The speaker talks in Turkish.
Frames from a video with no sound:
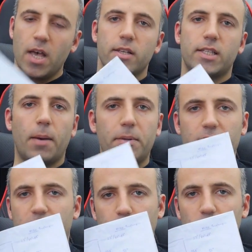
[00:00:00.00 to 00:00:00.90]
Sabit
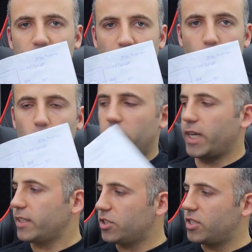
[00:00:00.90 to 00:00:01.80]
diskimizi şema
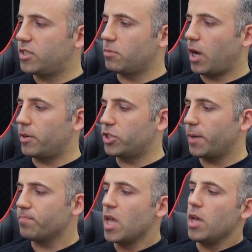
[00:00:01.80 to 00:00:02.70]
olarak da çizdim
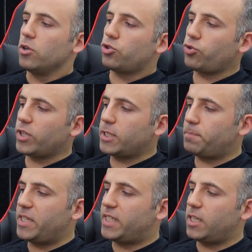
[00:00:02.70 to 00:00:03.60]
kabaca. Şurası
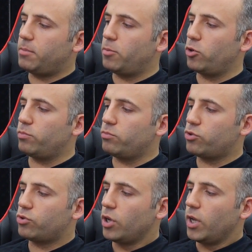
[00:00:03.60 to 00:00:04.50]
PCB
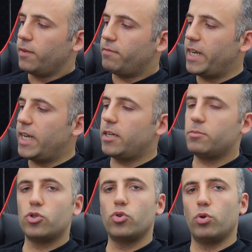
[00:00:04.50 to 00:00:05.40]
bölümümüz
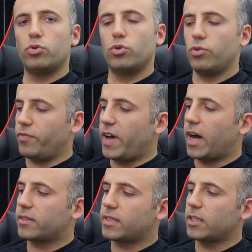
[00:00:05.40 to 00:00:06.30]
verilerimizin olduğu ve
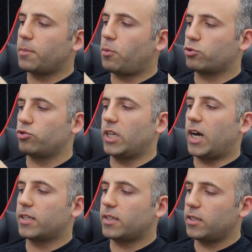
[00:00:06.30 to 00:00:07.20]
SATA portundan
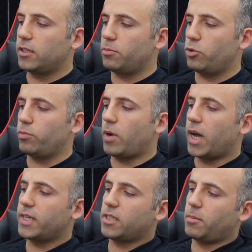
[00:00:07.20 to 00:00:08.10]
aktarıldığı bölüm.
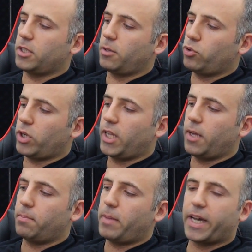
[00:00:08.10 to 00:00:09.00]
Aynı zamanda burada
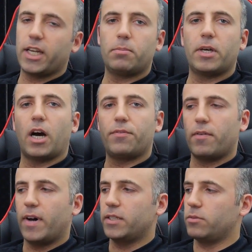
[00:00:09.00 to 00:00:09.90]
mekanik bir kafa
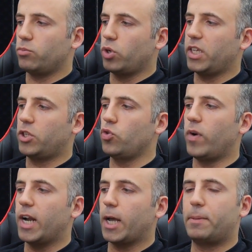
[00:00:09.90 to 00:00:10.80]
var. Buradaki
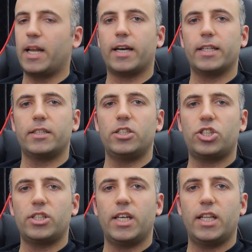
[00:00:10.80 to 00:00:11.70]
yuvarlak plakaların
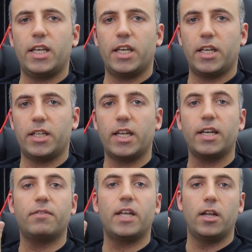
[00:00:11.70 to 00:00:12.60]
içinde ileri geri
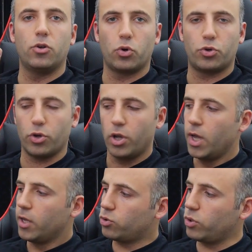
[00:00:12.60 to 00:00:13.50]
giderek verileri okuyor.
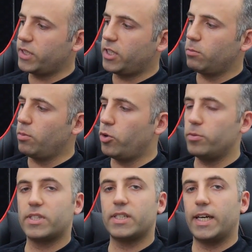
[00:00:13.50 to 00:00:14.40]
Dolayısıyla bu
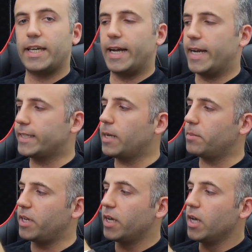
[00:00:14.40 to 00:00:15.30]
bölüm ısınan yerlerden
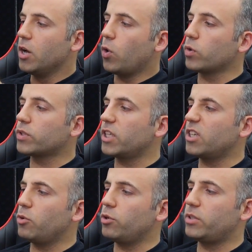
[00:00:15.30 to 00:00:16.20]
biri.
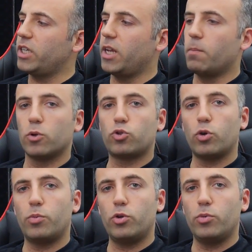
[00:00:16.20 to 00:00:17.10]
Ortadaki bölümde yine
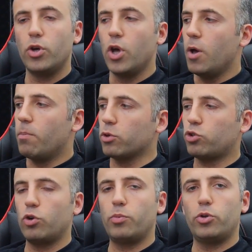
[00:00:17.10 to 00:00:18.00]
motor bölümü.
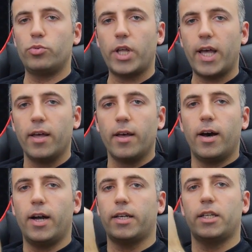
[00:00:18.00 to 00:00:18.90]
Motor bölümü de
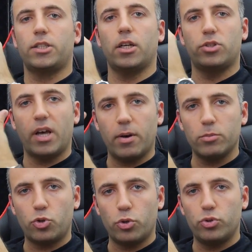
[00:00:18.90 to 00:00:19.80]
arkadaşlar
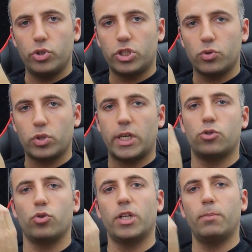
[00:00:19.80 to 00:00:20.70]
devamlı döndüğü için
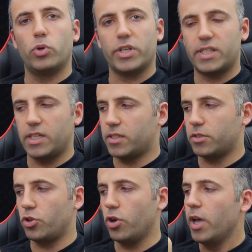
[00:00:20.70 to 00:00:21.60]
rotasyondan burası da
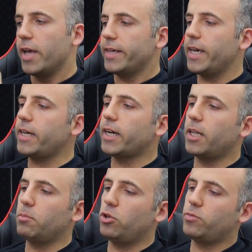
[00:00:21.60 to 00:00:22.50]
ısınıyor. Geri
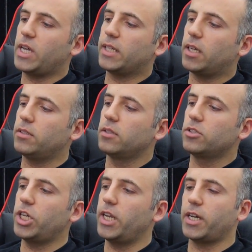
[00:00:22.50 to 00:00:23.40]
kalan bölüm zaten
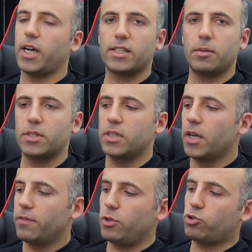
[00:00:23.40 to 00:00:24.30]
çelik kasamız
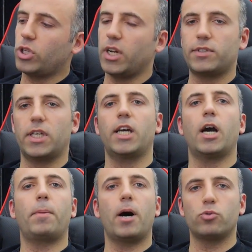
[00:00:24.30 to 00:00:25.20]
ve üst taraftaki
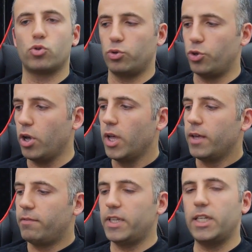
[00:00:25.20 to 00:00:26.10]
kapağımız oluyor.
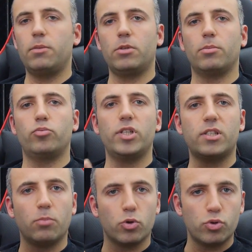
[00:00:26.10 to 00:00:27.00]
Ve dediğim gibi bu
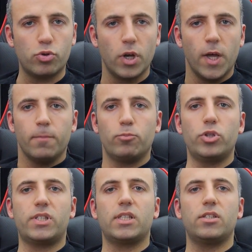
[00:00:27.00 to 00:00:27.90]
disk bozuk. Bu
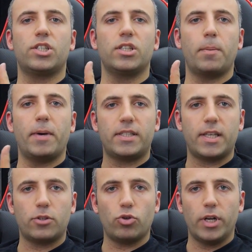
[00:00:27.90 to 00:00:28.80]
diskin içinde bed
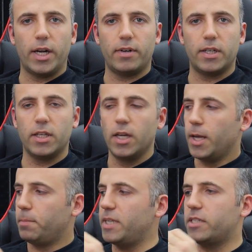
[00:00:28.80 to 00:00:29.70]
sektörler vardı.
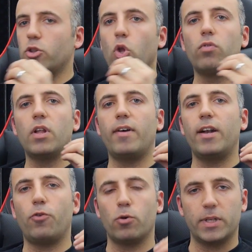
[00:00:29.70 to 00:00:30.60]
Biz low level
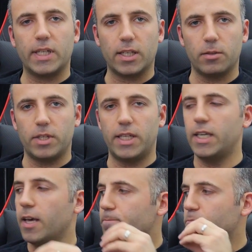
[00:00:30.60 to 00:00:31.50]
format atalım dedik.